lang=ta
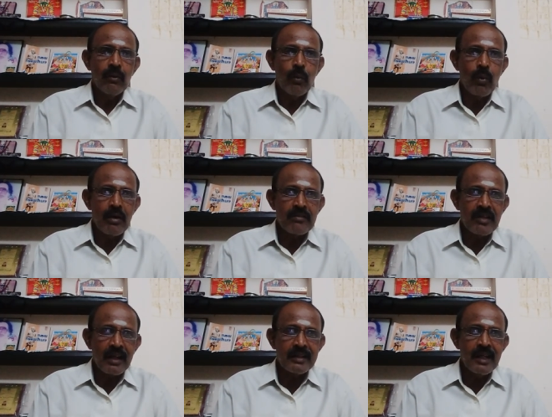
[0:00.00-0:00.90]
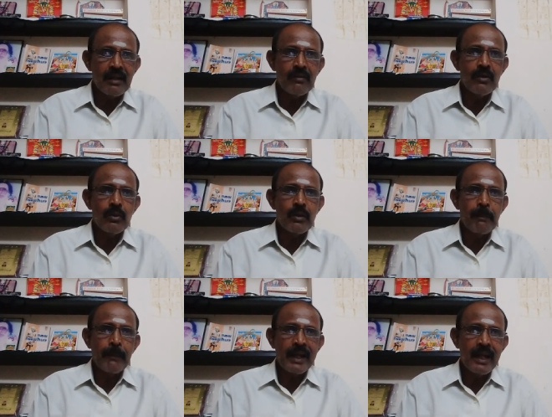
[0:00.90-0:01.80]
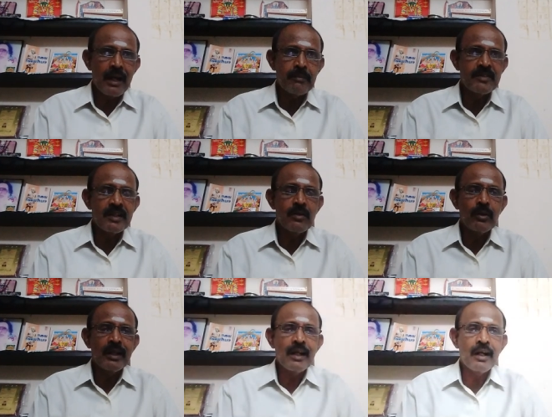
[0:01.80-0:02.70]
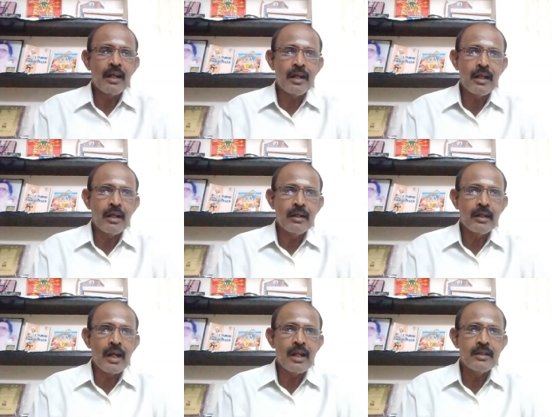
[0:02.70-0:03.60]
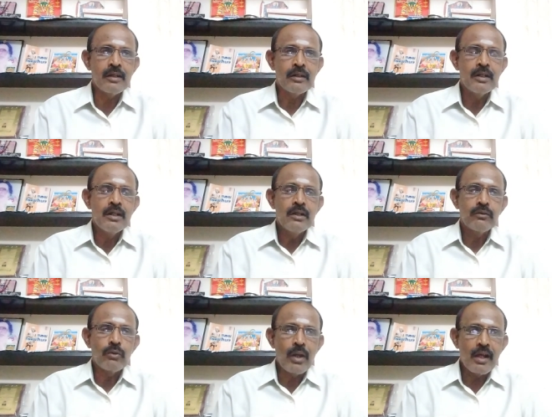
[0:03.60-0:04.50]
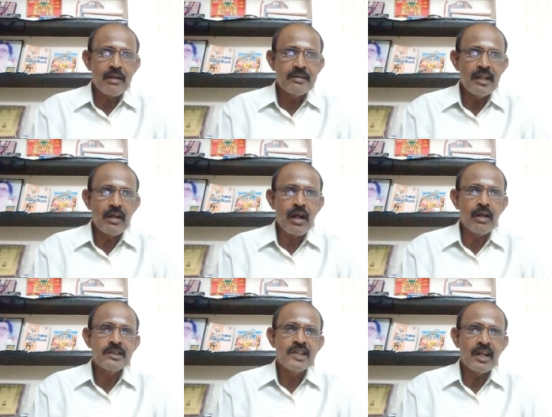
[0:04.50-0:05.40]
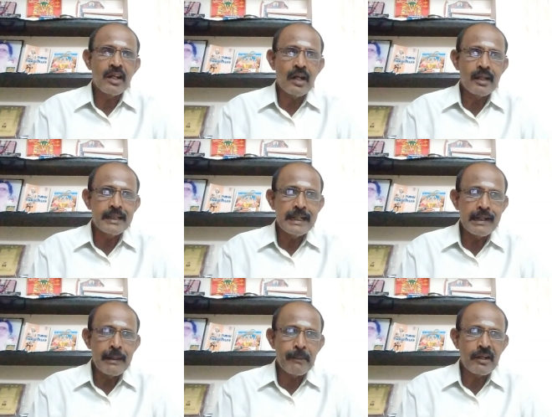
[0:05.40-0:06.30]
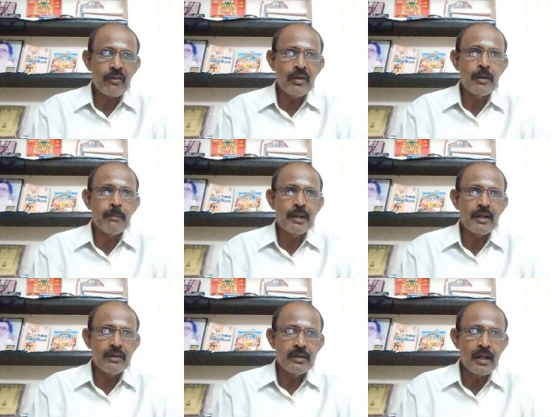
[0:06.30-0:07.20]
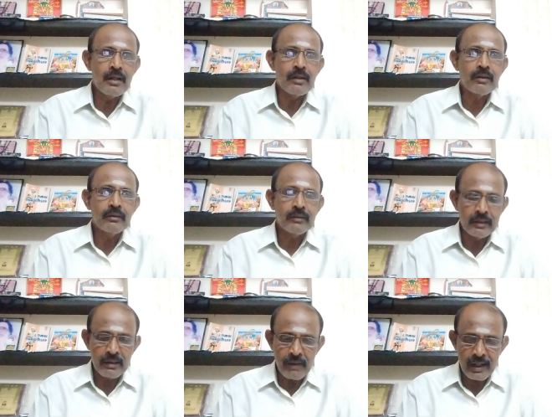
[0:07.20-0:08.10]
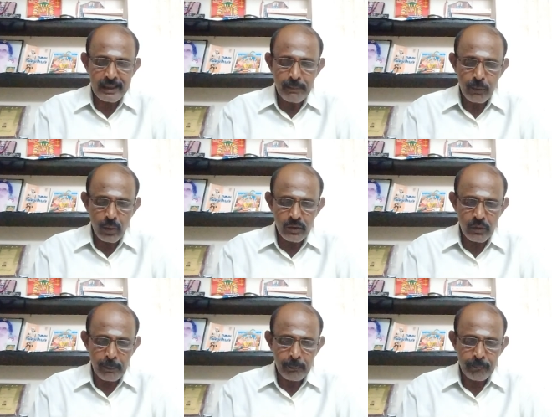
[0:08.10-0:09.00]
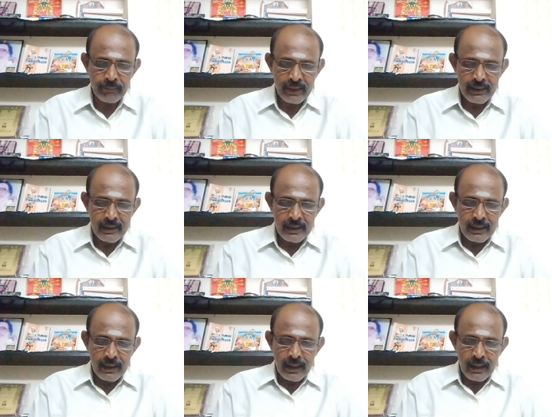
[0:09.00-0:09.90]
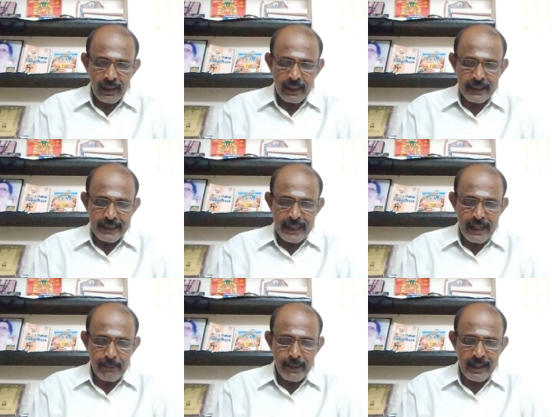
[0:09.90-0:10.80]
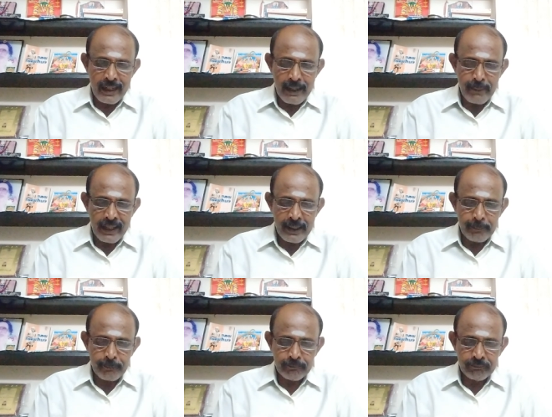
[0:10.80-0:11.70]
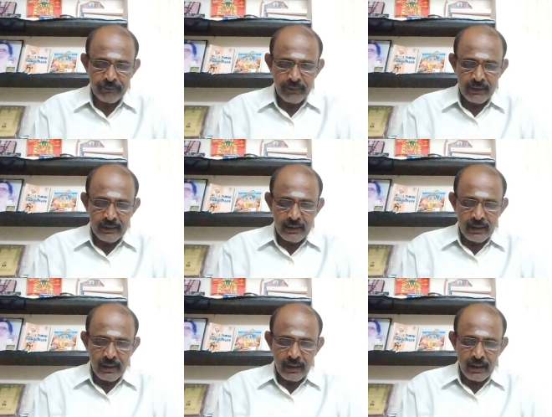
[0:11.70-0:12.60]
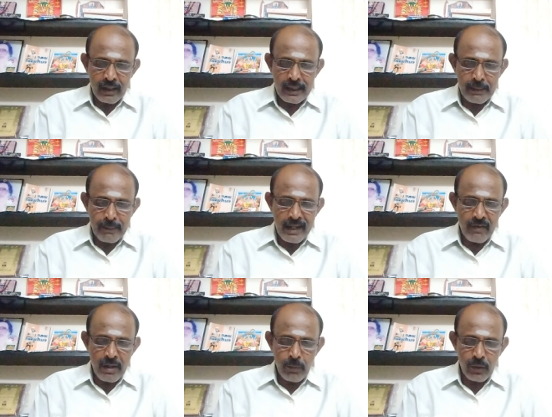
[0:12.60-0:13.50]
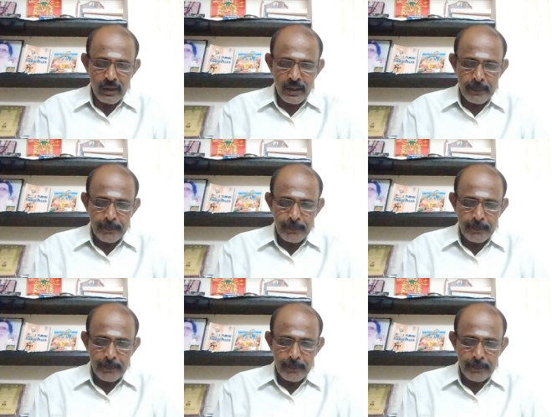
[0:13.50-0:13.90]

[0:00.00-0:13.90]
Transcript: உங்கள் சக்தி அளவுக்கு ஒரு பரிகாரம் செய்து கொண்டீர்களானால் நல்லது துளாராசியில் ராகு ஜனகாலத்தில் இருக்கப்பட்டவர்களுக்கு மட்டும்தான் இந்த வார்த்தை பொருந்தும் அது ஏன் அப்படின்னு கேட்பீங்க அந்த மாதிரி வரும்போது